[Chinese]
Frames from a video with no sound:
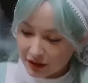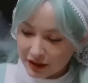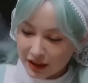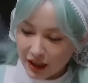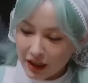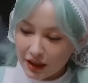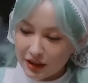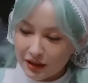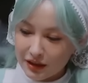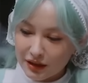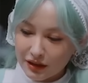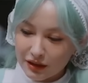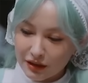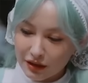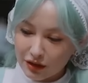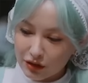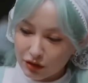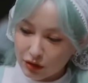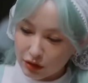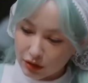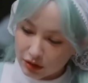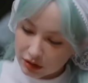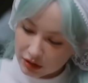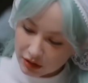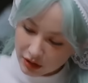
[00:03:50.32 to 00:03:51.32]
再一次的
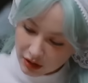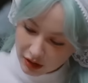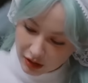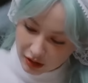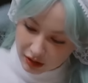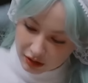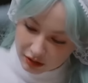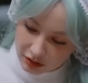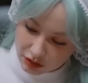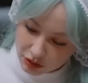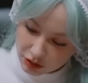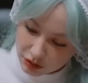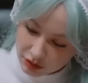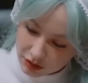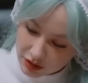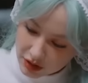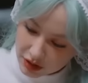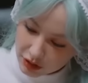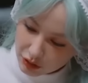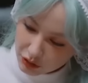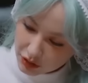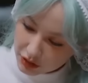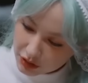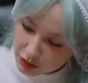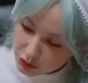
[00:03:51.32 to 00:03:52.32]
时候，就是
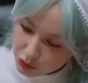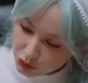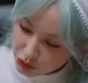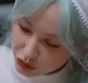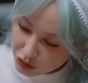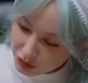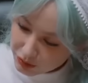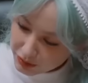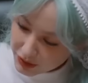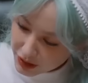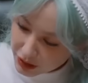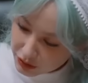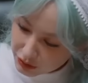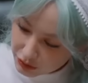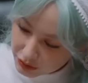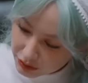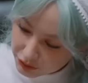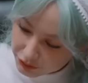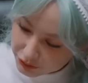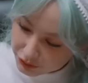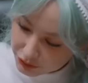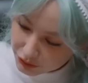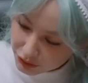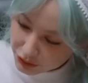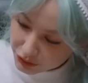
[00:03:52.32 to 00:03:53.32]
有一个区别，就是
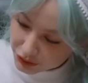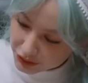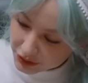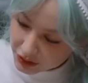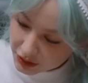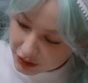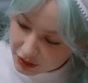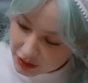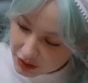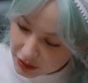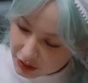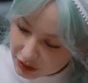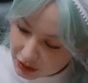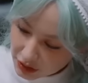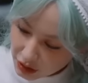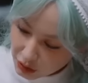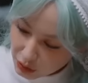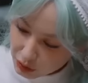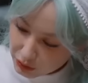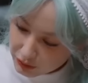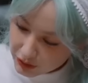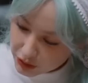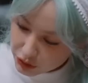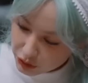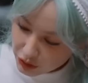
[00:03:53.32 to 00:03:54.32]
福绿的这个
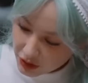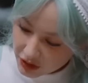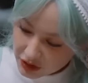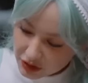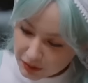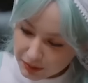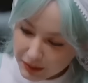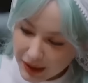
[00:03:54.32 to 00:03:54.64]
头发全是